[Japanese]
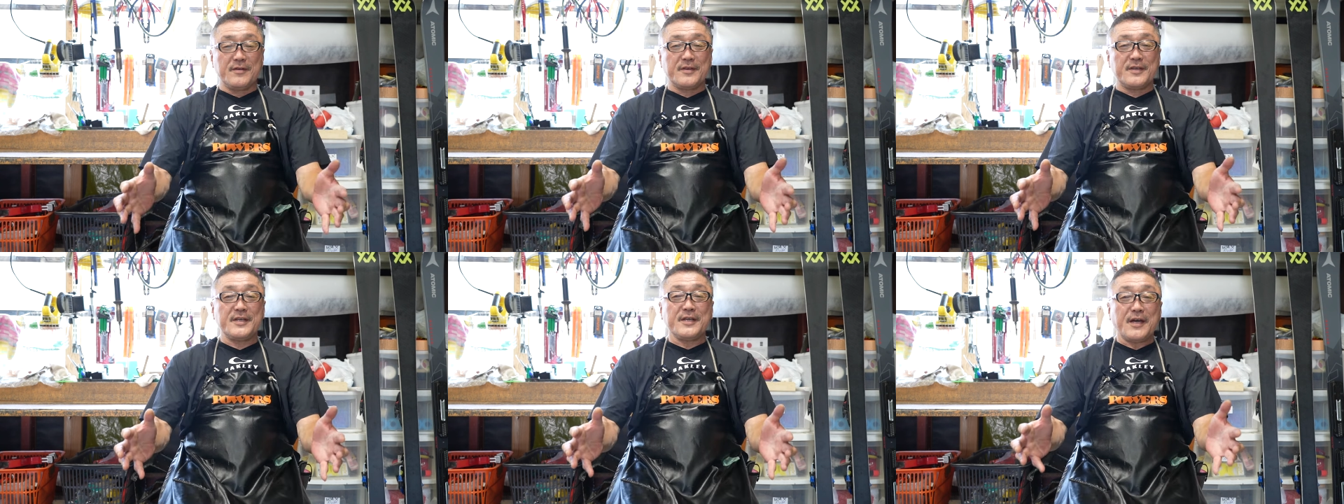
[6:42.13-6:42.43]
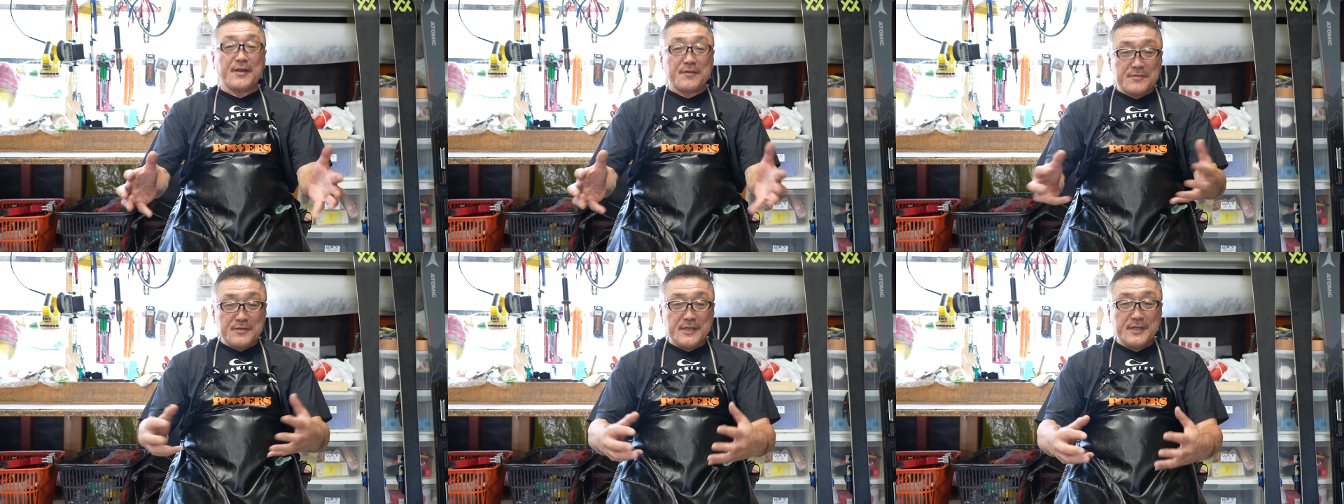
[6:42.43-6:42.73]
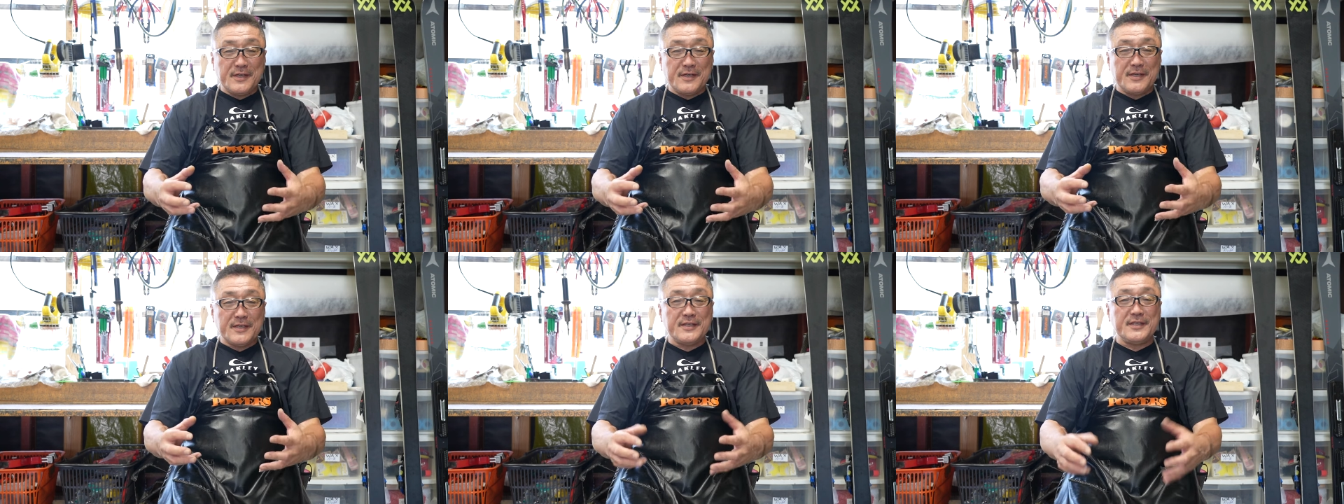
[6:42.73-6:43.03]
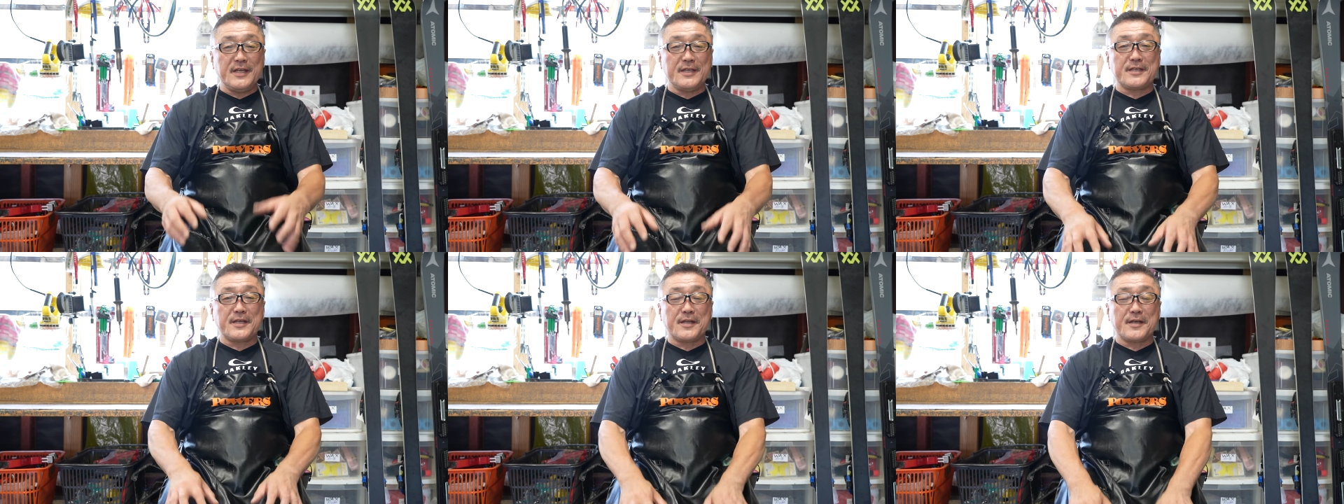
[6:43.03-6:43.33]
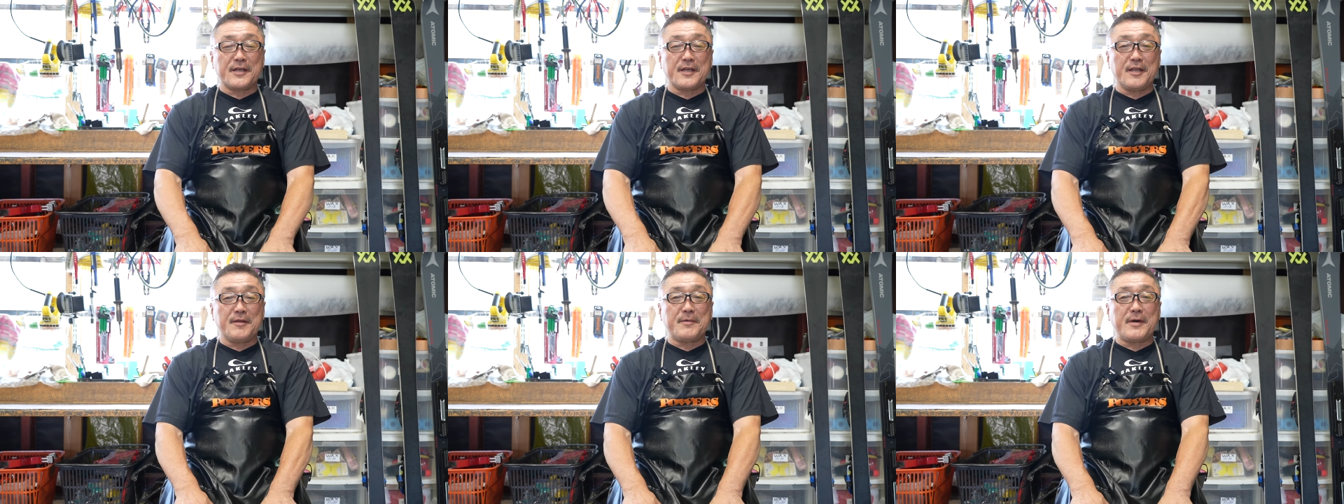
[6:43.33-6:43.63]
気軽に来ていた
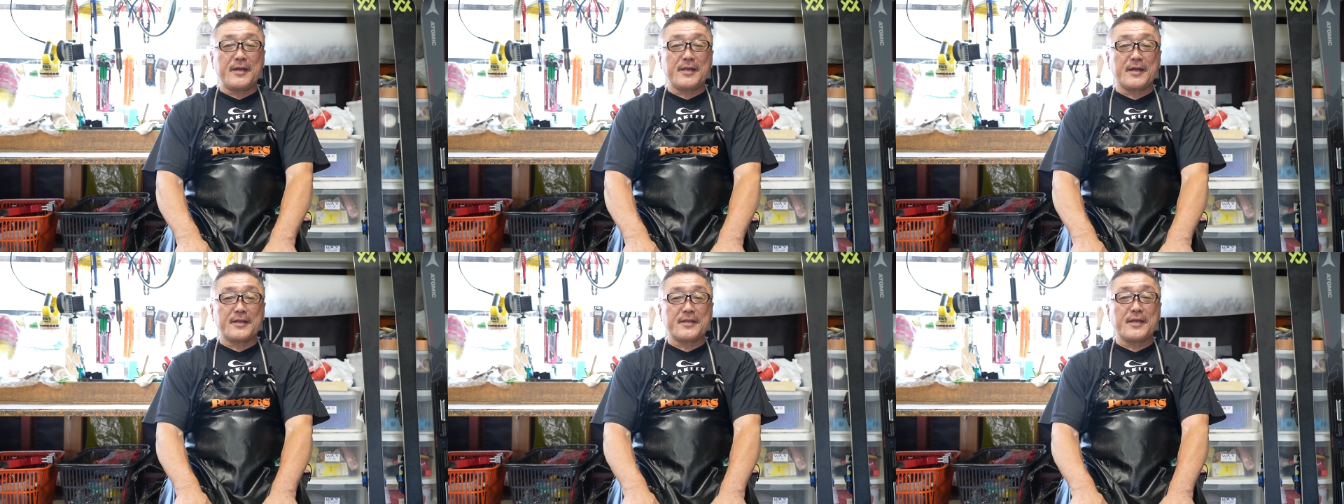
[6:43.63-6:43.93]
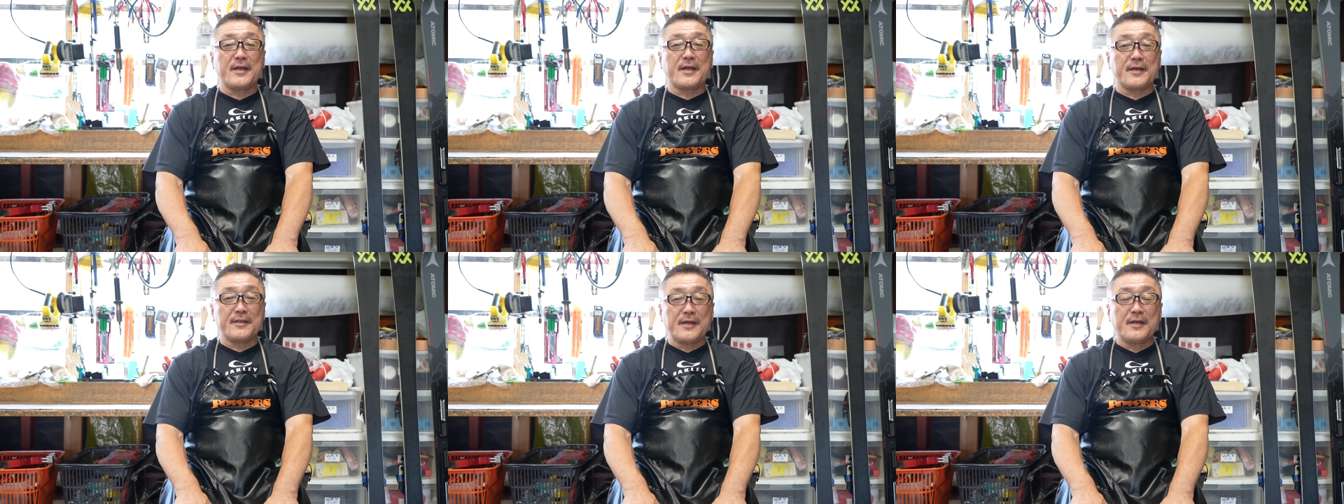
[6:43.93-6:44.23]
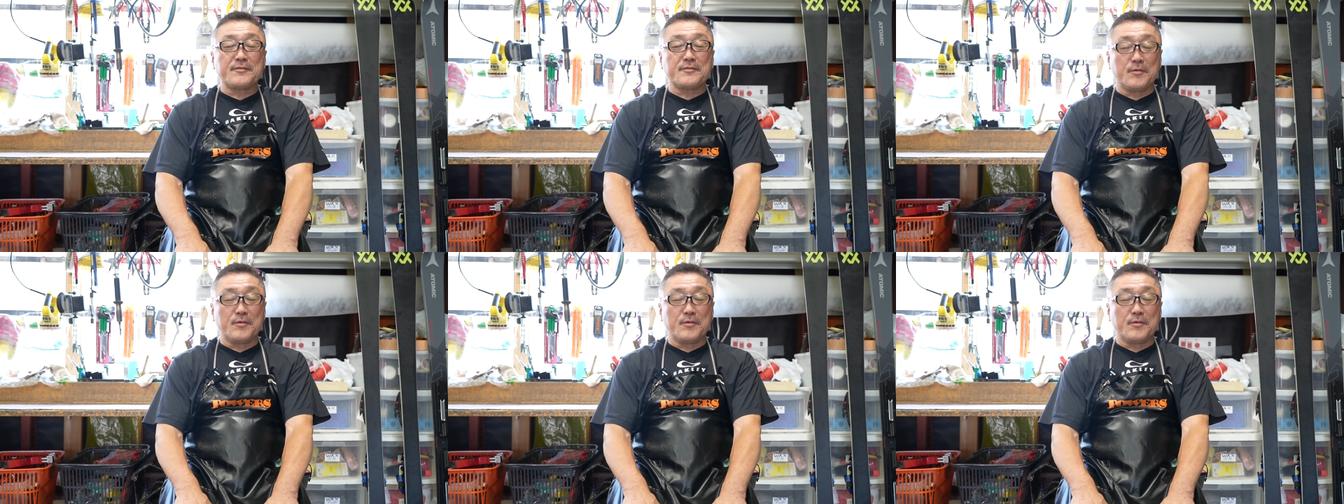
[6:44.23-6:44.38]
だければありがたいかな